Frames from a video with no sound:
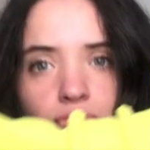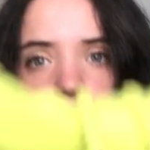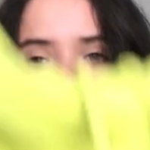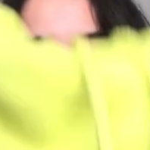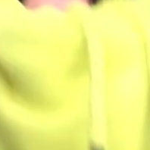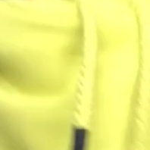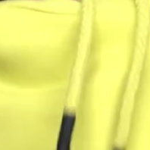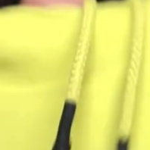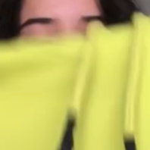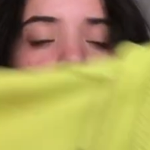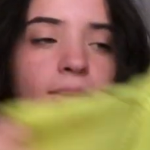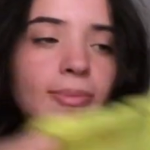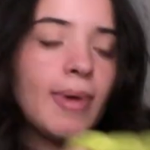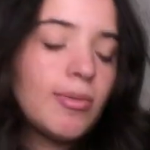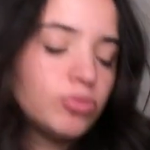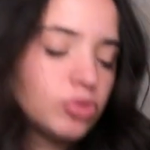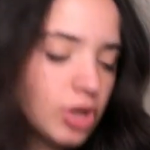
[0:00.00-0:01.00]
güzel, çok güzel.
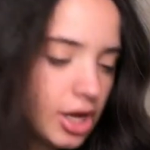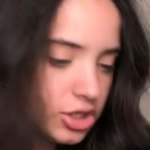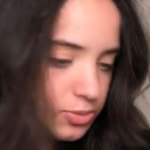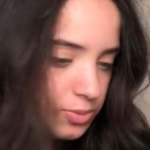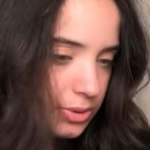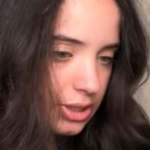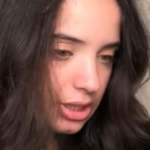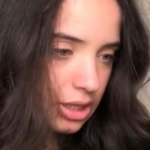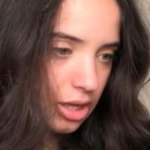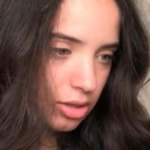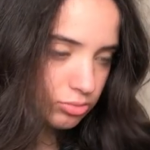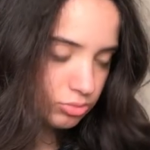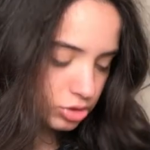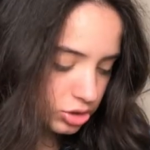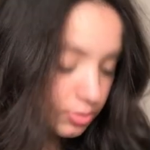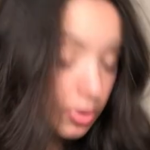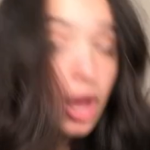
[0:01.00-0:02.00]
Ben bunu kaç beden
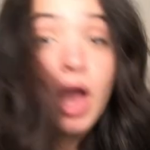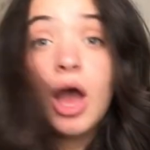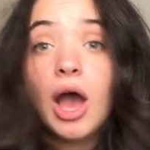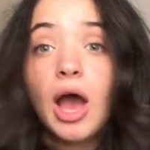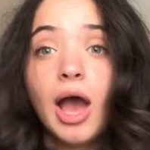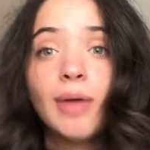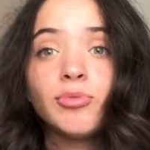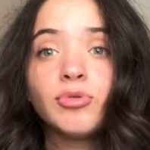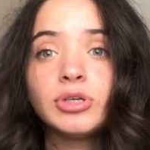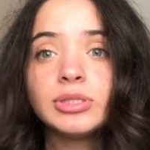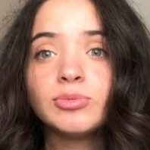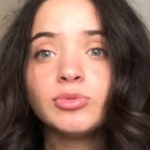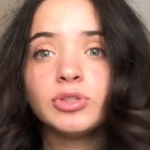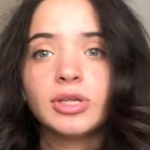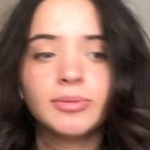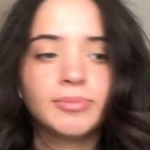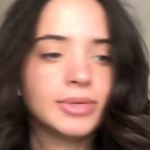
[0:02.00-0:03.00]
almışım? Aa bu arada
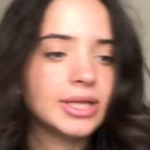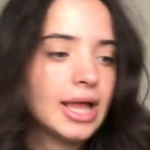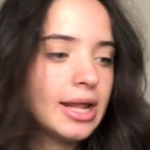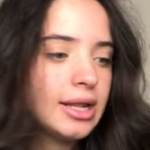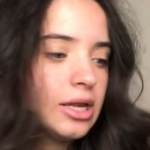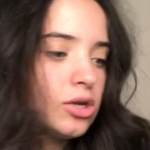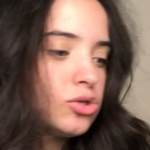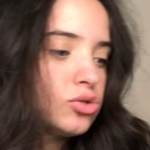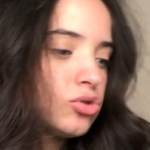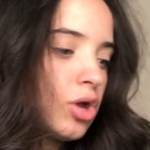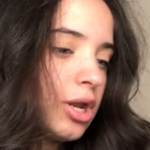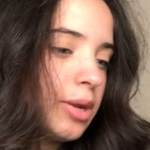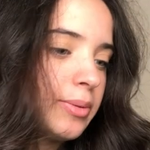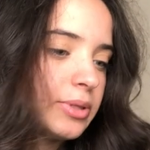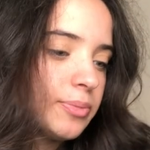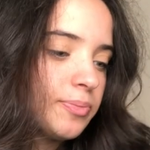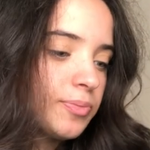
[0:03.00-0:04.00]
bunların bedenlerini
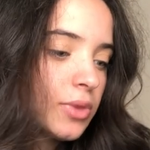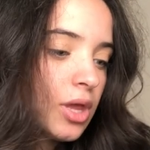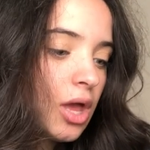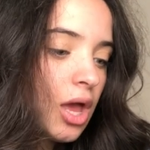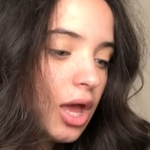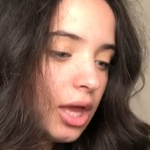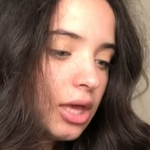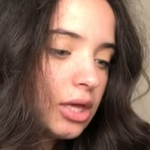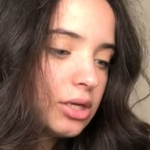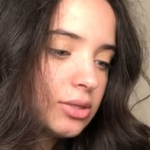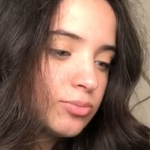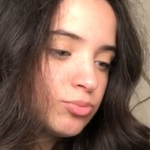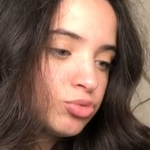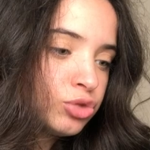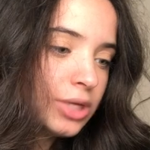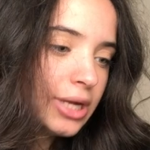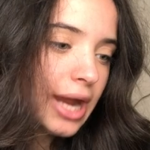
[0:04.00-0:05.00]
söylemedim. Ha,
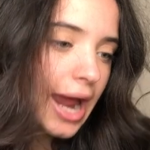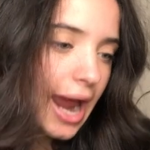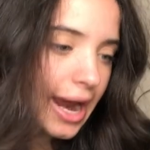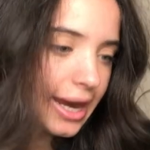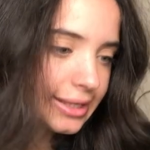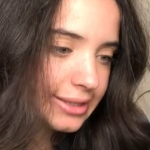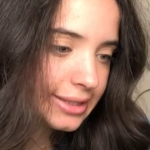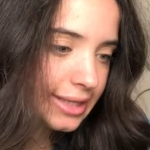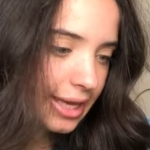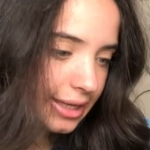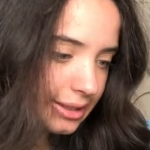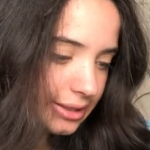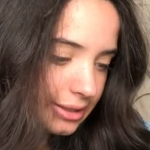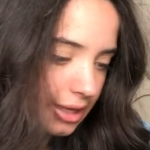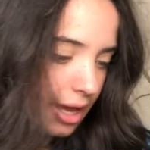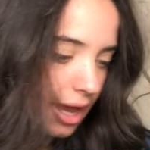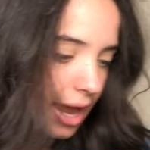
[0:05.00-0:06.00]
bunlar
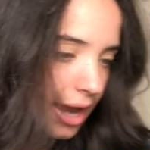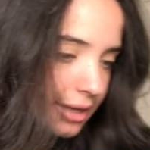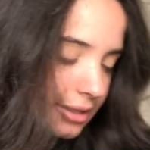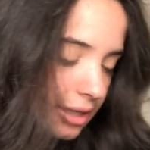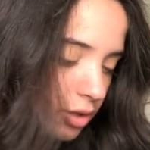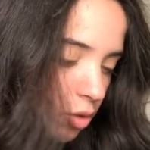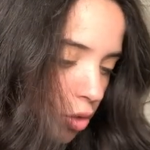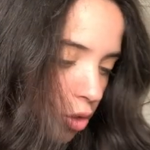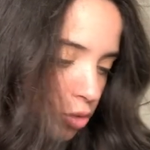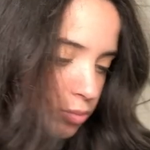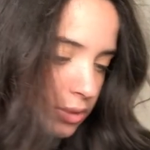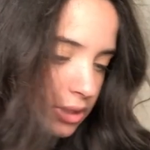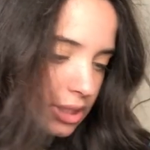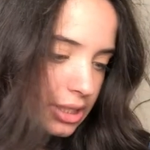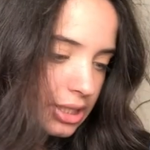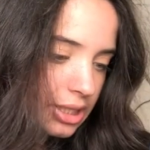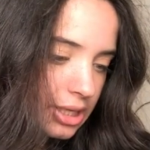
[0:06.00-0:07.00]
erkek. Erkek
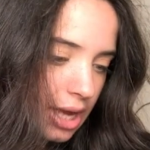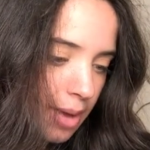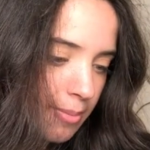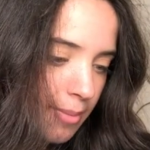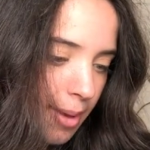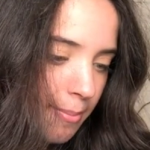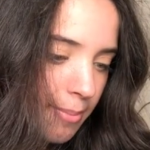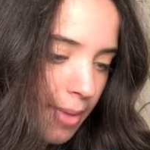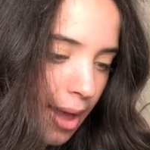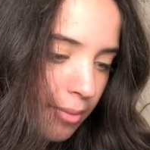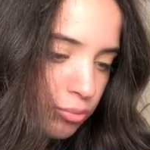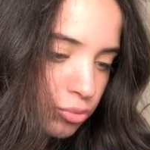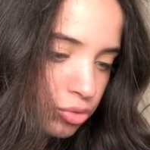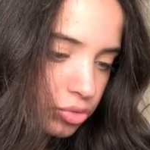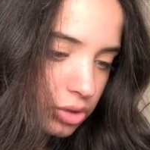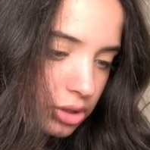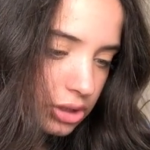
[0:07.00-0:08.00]
olmalarına rağmen ben
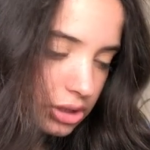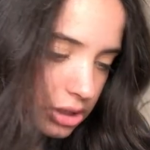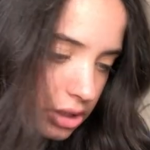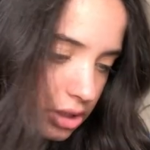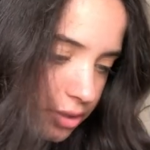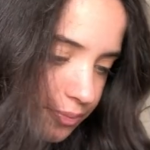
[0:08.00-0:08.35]
bunları